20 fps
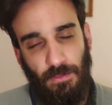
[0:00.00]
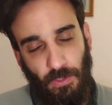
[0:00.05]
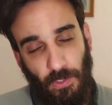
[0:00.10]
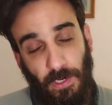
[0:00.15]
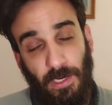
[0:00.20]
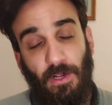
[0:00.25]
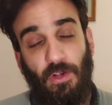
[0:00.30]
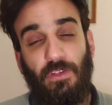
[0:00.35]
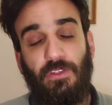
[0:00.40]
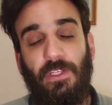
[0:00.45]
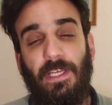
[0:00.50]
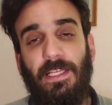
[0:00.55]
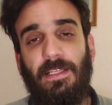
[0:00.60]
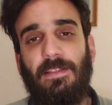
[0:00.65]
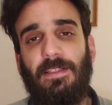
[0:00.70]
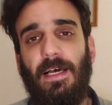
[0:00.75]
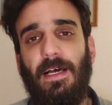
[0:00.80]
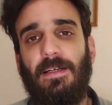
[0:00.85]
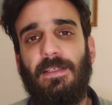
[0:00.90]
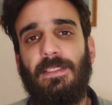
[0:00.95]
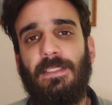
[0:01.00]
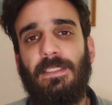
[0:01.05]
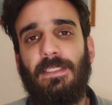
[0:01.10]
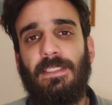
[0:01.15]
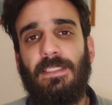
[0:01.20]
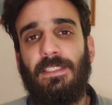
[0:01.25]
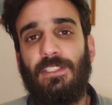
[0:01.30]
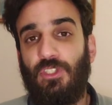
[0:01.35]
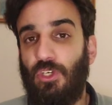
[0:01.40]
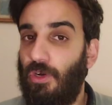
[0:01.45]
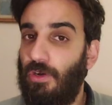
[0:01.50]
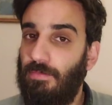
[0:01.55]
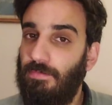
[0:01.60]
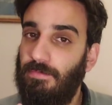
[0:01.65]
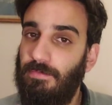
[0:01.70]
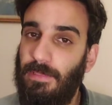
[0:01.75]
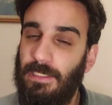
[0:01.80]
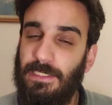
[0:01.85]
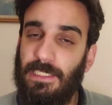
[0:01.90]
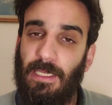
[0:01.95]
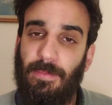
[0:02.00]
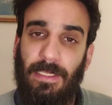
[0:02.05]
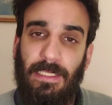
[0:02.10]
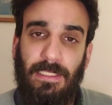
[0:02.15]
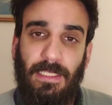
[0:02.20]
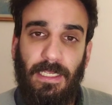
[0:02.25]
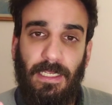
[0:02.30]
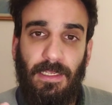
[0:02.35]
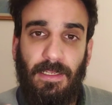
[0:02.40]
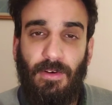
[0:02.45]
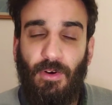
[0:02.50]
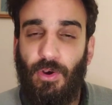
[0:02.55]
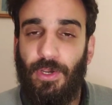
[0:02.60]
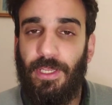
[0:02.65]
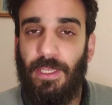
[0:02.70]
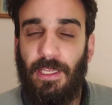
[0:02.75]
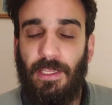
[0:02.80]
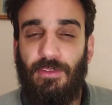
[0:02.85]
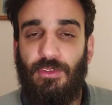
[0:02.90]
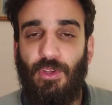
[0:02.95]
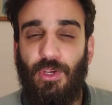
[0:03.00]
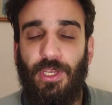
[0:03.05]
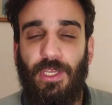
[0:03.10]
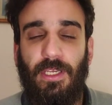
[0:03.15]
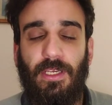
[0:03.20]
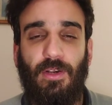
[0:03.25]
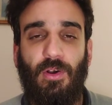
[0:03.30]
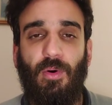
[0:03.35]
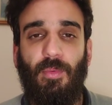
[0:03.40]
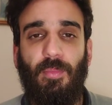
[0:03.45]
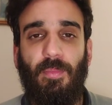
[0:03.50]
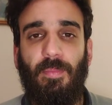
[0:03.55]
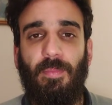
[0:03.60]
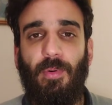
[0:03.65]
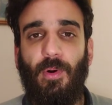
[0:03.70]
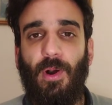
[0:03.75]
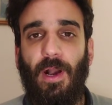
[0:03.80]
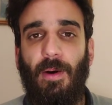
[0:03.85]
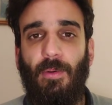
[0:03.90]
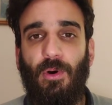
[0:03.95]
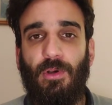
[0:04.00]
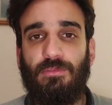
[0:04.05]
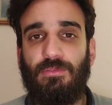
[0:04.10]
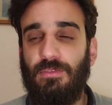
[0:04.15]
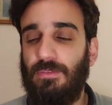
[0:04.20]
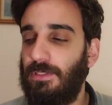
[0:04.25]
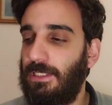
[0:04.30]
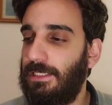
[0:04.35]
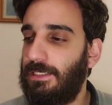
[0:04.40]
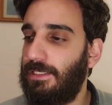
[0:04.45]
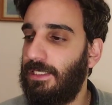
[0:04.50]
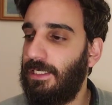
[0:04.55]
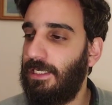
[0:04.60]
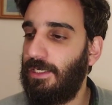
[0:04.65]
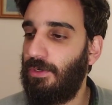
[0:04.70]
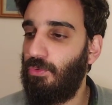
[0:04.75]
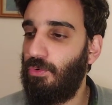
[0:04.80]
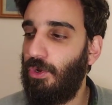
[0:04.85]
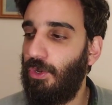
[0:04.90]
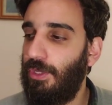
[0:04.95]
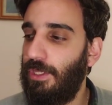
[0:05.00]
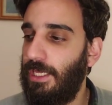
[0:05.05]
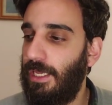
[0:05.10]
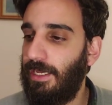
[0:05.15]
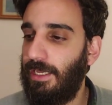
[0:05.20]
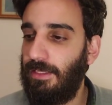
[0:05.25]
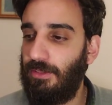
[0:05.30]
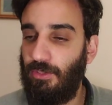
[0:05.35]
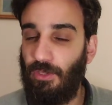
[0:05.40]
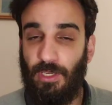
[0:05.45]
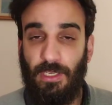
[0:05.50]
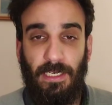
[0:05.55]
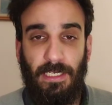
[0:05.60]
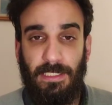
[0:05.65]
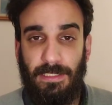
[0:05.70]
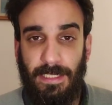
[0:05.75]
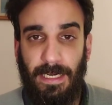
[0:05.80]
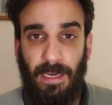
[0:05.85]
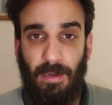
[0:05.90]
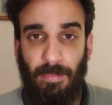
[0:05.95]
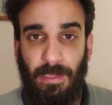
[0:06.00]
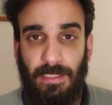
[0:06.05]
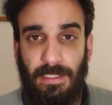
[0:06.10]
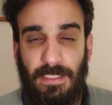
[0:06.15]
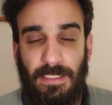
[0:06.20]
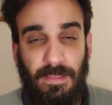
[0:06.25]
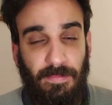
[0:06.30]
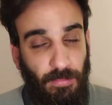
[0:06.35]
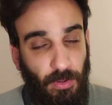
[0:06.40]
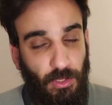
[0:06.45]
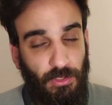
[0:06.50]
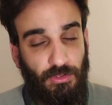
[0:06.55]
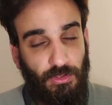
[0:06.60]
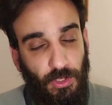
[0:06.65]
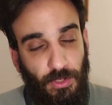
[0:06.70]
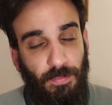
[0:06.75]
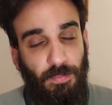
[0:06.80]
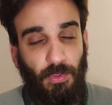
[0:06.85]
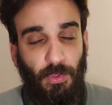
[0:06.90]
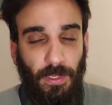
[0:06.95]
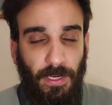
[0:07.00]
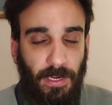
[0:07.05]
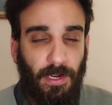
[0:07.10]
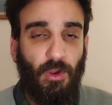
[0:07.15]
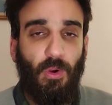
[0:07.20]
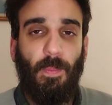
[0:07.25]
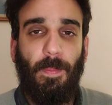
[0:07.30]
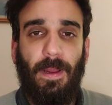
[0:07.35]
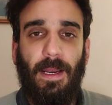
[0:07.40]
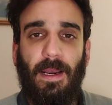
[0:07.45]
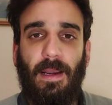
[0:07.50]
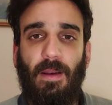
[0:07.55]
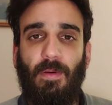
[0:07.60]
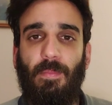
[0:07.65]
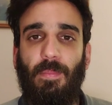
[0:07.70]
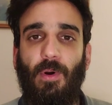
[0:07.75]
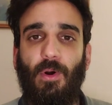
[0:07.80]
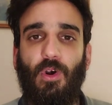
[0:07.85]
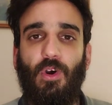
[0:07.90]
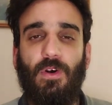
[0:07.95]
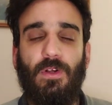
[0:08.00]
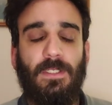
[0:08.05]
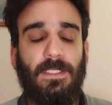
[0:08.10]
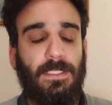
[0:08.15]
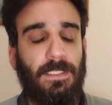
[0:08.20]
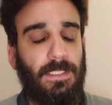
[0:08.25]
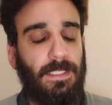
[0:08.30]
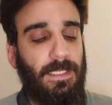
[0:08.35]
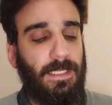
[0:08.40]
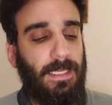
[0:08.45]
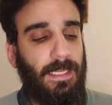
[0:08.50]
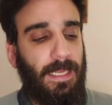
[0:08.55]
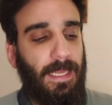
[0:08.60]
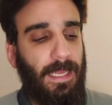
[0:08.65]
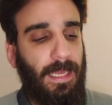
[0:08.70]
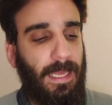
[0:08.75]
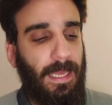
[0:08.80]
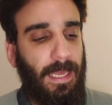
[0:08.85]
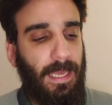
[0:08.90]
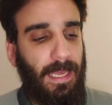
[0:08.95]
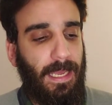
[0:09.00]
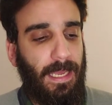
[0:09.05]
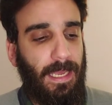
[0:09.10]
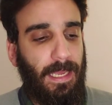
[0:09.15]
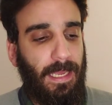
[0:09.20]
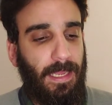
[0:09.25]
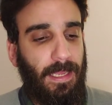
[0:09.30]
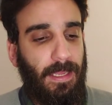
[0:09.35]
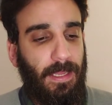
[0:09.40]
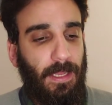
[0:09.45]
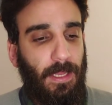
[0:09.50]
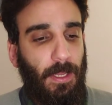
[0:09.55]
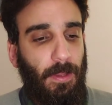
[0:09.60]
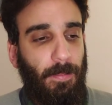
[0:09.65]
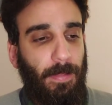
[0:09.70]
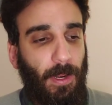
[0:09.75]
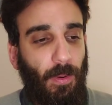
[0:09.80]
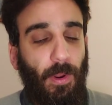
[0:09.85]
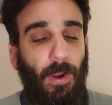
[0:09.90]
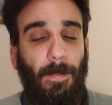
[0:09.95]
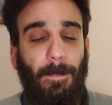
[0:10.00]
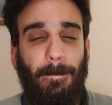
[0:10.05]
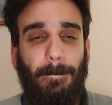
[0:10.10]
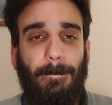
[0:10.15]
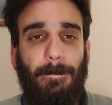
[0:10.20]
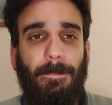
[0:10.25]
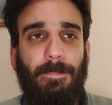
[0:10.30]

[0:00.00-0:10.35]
o re contenta. Yo básicamente hoy estoy con poca voz, hace unos días que estoy literalmente sin voz, hoy pude recuperarla un poco. Eh, pero bueno,